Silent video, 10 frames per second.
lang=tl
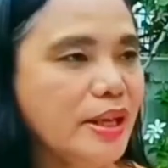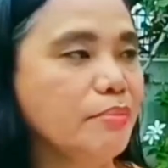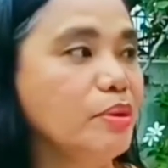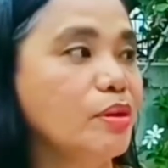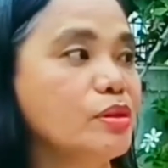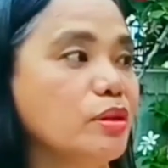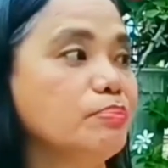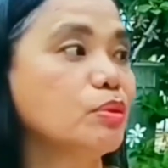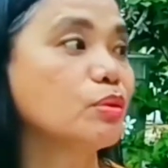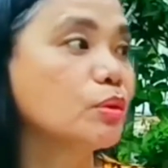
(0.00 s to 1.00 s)
kanina, because
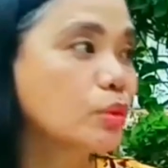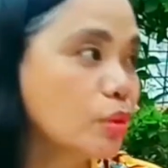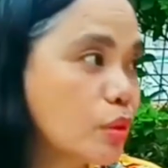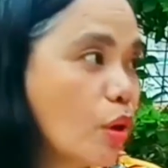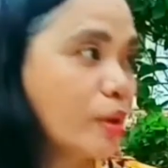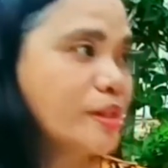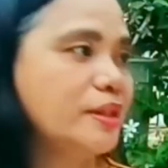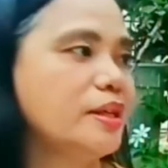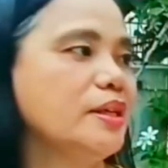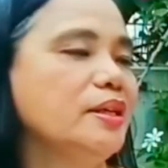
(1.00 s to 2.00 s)
of the
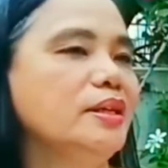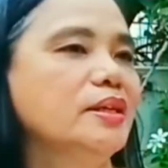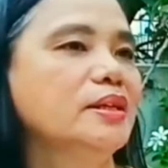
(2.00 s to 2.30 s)
curiosity,